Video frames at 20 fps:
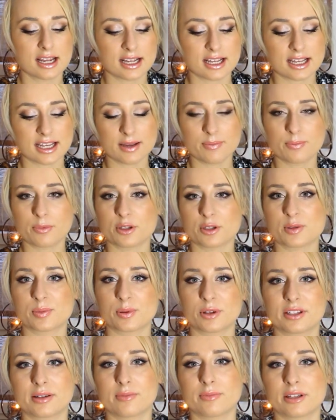i pod
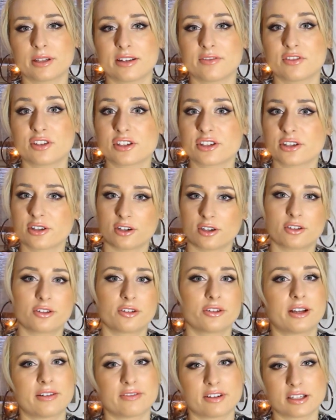spodem będę wszystko
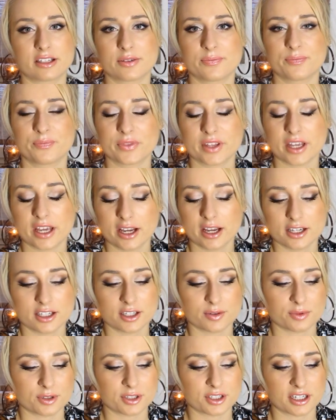dodawać
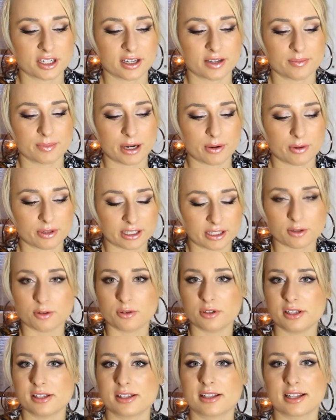żebyście miały taką
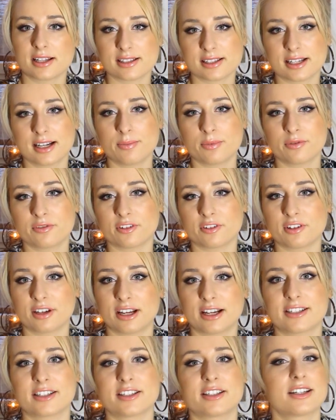listę sklepów
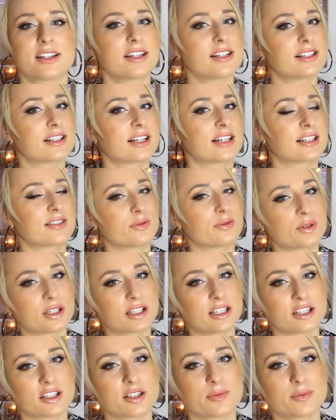online, gdzie jest teraz wyprzedaż,